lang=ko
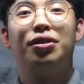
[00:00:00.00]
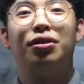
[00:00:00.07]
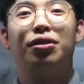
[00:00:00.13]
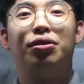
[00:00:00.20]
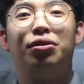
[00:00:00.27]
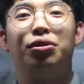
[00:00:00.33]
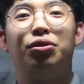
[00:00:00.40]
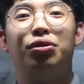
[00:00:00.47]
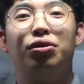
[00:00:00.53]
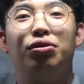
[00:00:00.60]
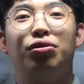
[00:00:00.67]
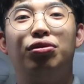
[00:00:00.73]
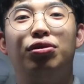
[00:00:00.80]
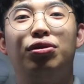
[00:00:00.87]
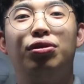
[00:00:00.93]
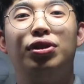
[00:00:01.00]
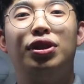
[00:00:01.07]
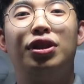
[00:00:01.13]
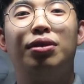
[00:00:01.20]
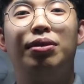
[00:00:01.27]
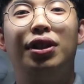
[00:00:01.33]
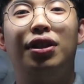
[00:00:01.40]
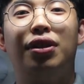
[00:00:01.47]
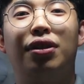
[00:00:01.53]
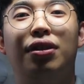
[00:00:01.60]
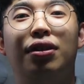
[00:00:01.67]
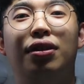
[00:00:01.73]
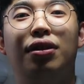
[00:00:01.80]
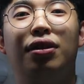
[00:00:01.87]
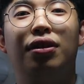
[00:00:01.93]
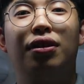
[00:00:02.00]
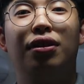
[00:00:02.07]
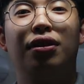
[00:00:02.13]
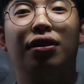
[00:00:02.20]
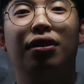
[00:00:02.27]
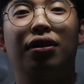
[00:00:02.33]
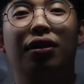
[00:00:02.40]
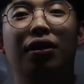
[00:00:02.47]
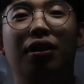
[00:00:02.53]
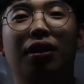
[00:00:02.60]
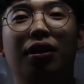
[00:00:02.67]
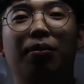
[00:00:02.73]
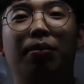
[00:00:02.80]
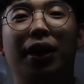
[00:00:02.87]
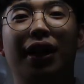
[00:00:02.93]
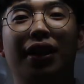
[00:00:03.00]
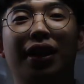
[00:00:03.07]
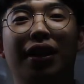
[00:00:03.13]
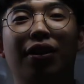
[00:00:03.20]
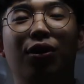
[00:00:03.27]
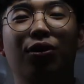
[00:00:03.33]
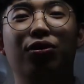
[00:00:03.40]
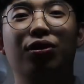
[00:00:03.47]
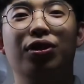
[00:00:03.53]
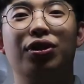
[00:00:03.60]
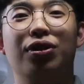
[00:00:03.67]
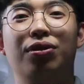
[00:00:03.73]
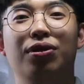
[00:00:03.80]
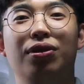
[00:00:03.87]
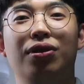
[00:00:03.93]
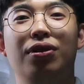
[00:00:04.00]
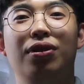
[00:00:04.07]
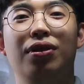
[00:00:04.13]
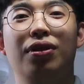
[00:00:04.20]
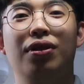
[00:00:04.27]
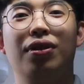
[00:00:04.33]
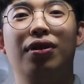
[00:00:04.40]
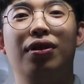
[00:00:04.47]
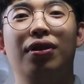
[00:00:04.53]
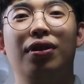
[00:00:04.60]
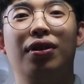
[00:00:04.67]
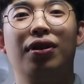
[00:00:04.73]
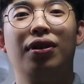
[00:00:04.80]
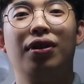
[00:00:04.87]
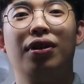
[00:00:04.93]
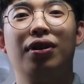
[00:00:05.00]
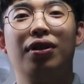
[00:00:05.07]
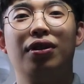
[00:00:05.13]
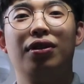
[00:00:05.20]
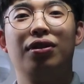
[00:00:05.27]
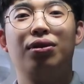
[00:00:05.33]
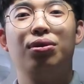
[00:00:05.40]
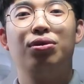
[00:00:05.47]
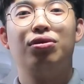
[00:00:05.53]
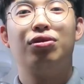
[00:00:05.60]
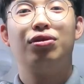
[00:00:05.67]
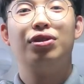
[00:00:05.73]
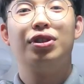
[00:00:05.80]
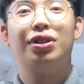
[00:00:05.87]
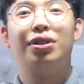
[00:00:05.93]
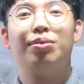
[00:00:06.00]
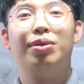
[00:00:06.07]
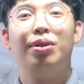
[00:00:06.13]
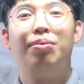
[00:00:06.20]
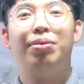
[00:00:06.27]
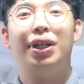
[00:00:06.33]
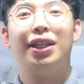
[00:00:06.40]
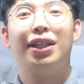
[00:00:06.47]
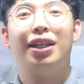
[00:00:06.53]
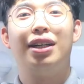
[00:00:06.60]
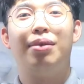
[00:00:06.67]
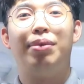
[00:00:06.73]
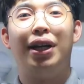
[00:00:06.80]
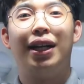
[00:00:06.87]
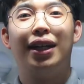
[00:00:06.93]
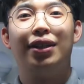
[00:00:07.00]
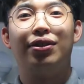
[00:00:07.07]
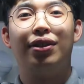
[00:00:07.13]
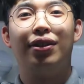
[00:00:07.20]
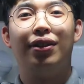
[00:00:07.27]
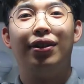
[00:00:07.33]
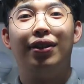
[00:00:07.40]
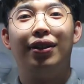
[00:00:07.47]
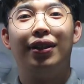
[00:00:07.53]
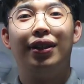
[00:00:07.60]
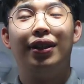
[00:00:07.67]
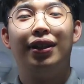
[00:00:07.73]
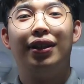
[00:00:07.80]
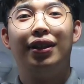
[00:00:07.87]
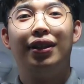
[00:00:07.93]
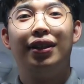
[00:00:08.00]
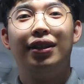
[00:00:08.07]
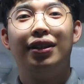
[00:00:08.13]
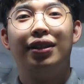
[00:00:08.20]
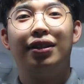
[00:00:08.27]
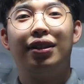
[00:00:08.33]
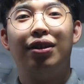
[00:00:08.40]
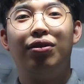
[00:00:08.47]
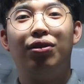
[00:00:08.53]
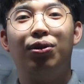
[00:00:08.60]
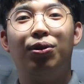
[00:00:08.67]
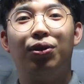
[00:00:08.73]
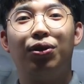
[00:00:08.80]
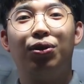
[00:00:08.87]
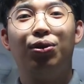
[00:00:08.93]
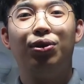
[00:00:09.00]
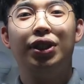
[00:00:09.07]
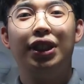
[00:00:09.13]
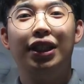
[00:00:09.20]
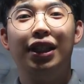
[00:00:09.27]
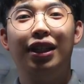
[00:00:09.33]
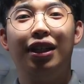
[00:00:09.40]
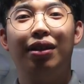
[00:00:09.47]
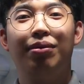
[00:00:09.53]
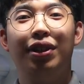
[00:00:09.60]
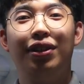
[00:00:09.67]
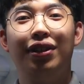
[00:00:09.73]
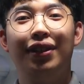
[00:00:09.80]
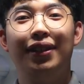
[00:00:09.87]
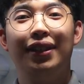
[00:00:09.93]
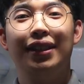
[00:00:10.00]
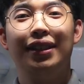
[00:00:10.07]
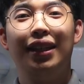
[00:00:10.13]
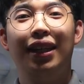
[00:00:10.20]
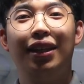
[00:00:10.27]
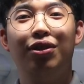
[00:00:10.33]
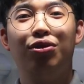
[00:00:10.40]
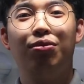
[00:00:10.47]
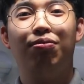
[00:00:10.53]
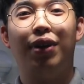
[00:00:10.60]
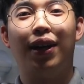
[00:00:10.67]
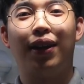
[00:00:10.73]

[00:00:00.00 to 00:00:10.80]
그리고 누르고 있으면 밝기가 어두워지고 또 누르고 있으면 밝기가 밝아져요 그리고 또 클릭하면 색이 좀